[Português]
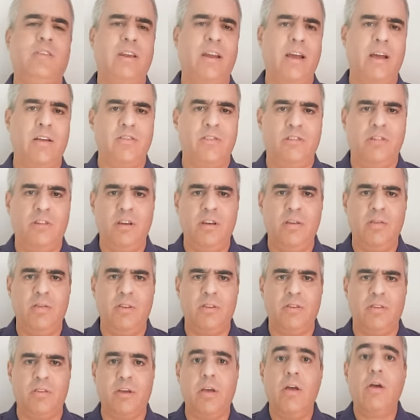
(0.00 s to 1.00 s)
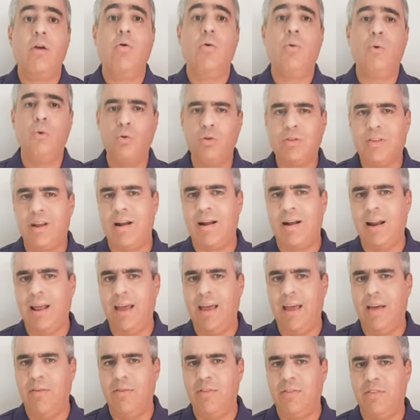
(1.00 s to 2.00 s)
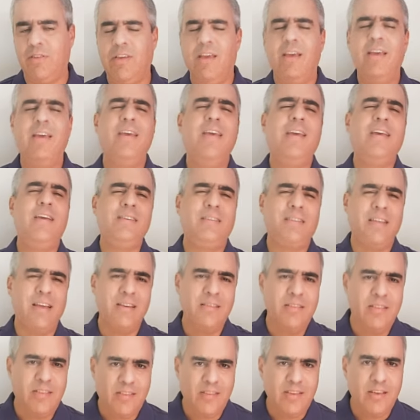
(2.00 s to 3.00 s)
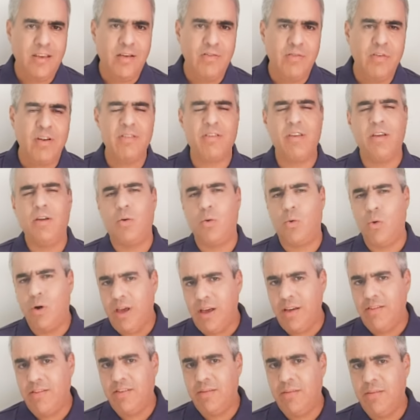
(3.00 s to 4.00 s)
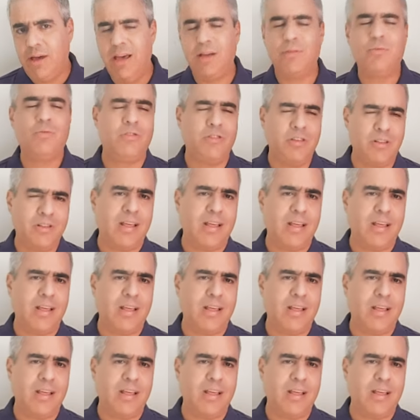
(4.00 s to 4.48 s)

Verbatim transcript: criativas, ultraleves, intensivas em conhecimentos e